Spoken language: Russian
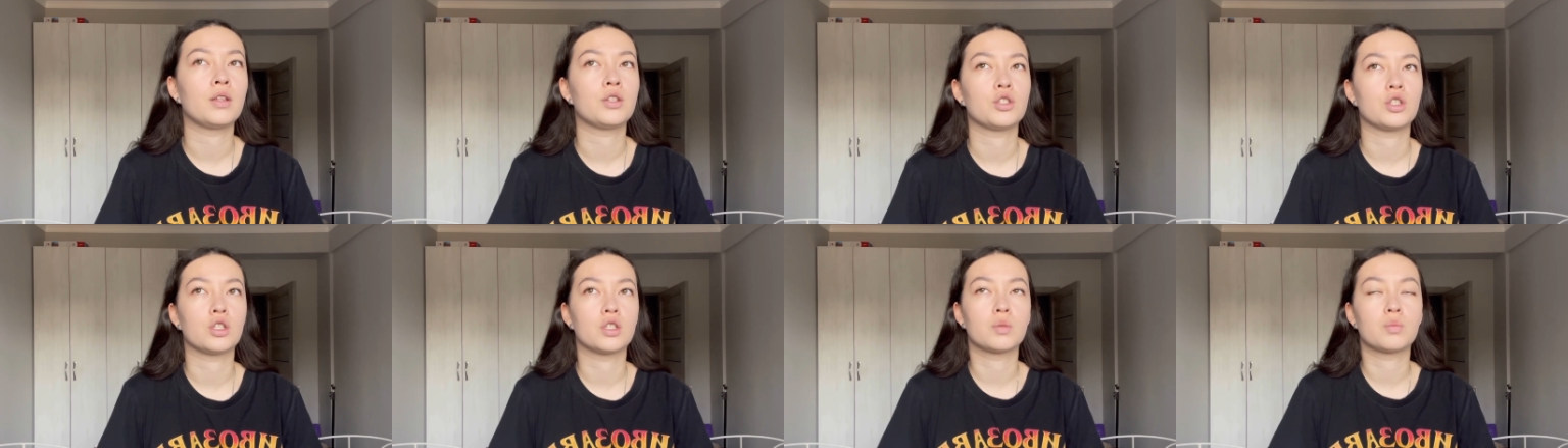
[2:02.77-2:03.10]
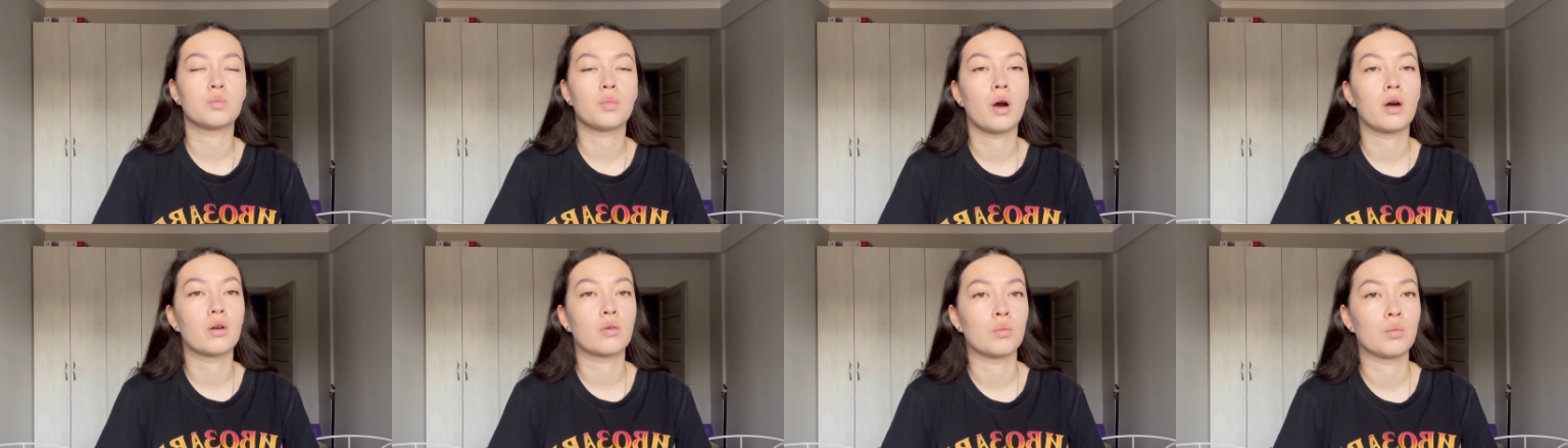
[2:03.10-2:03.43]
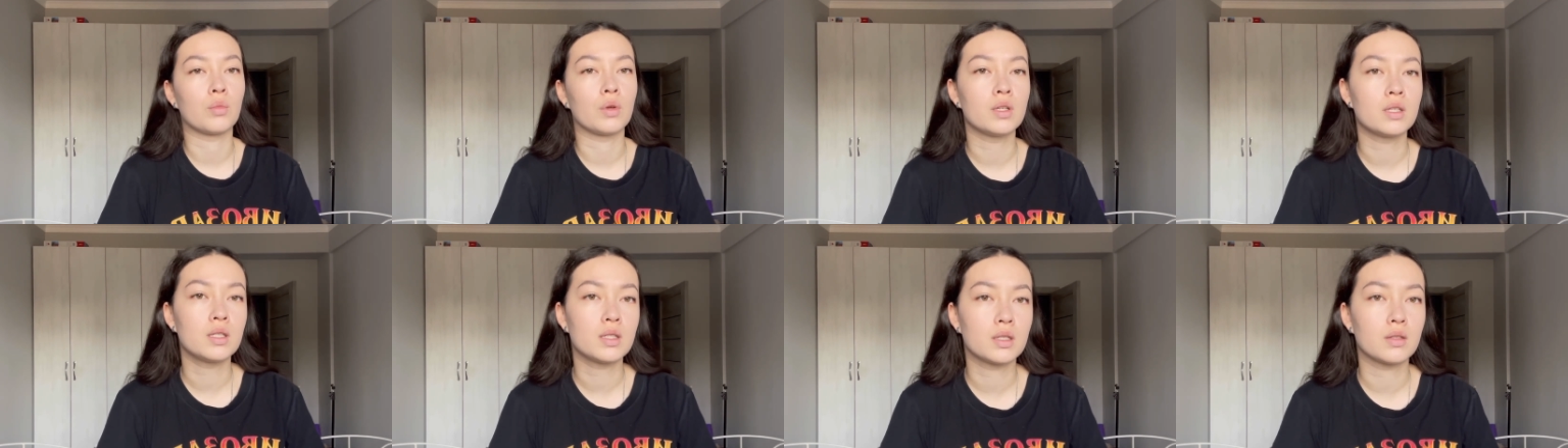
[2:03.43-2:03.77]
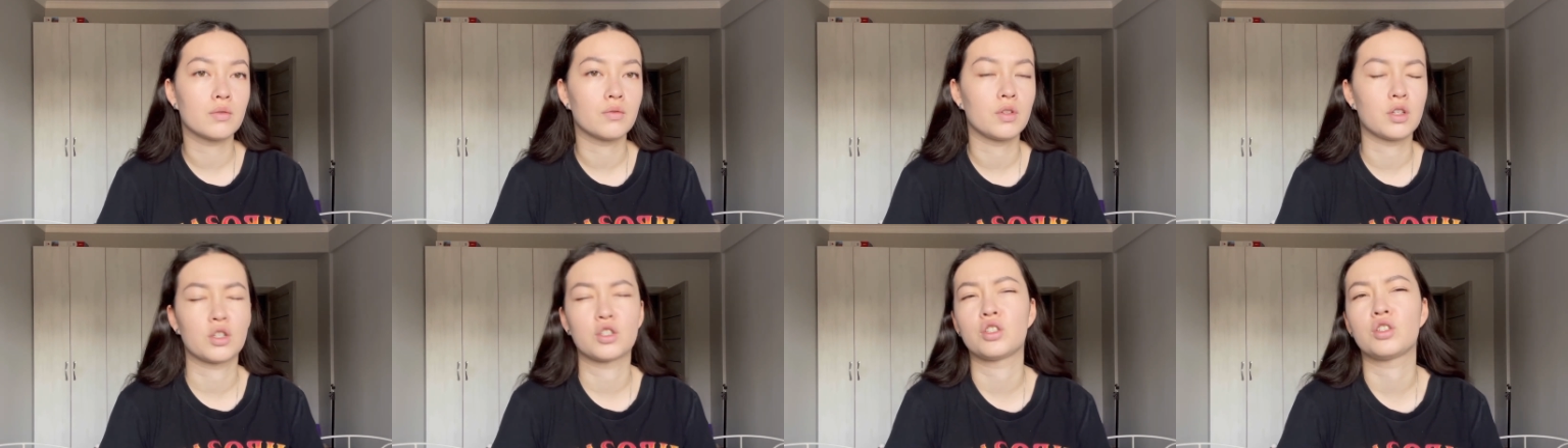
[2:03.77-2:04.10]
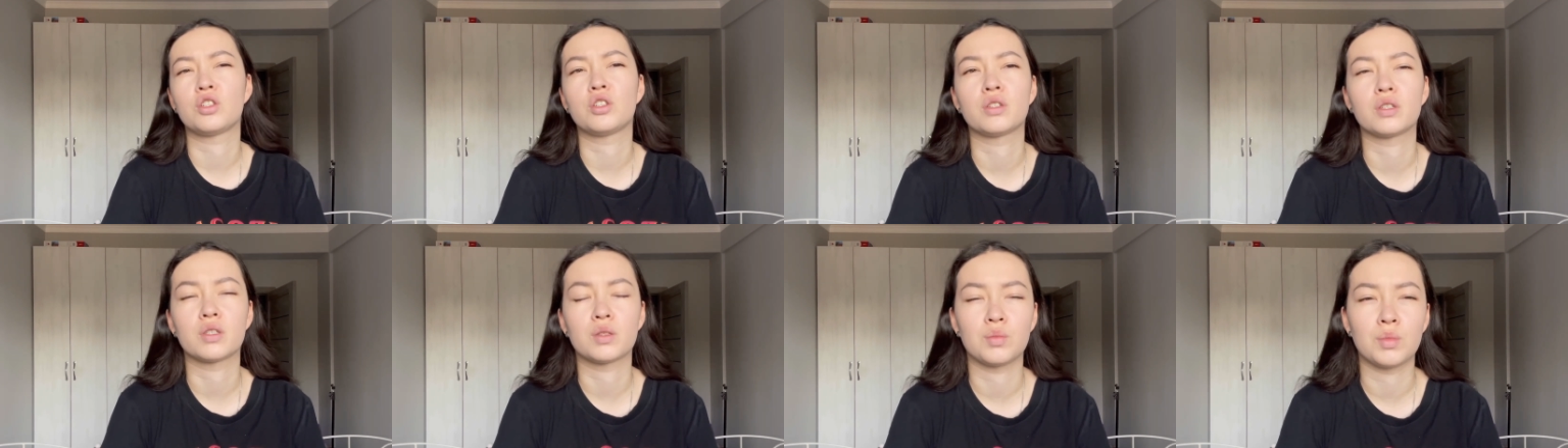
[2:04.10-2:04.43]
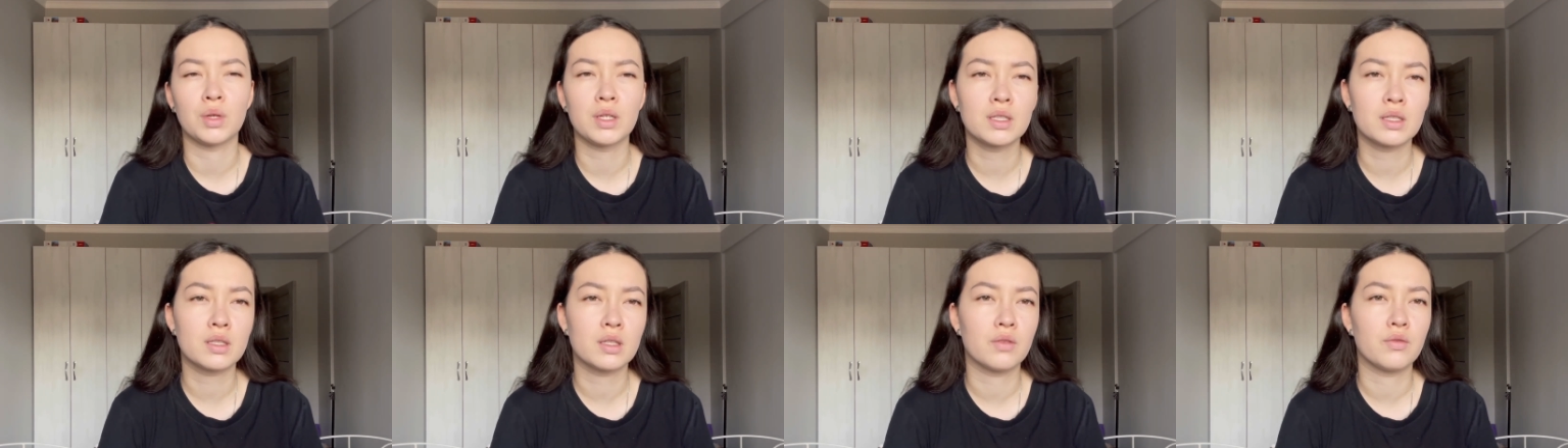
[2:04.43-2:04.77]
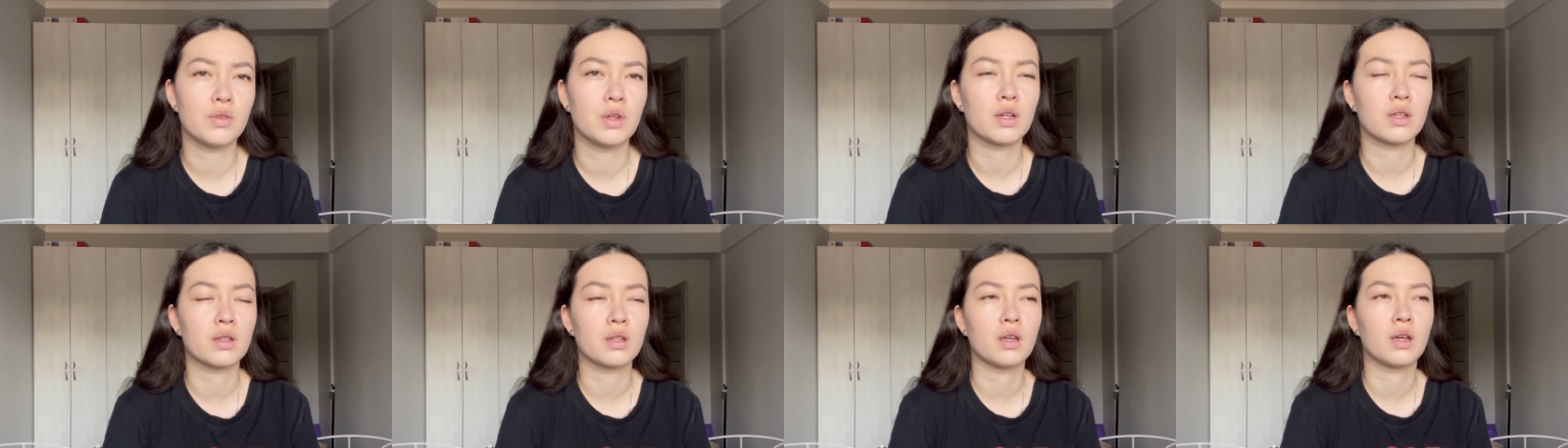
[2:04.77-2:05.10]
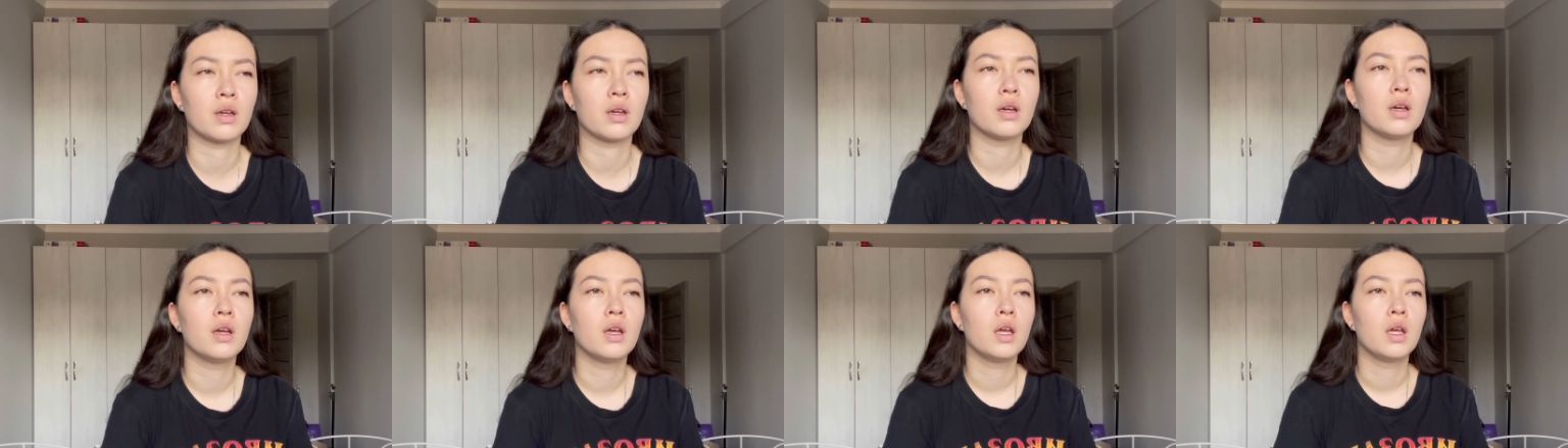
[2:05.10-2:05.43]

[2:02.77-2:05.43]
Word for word: через пару месяцев, даже через месяц, наверное,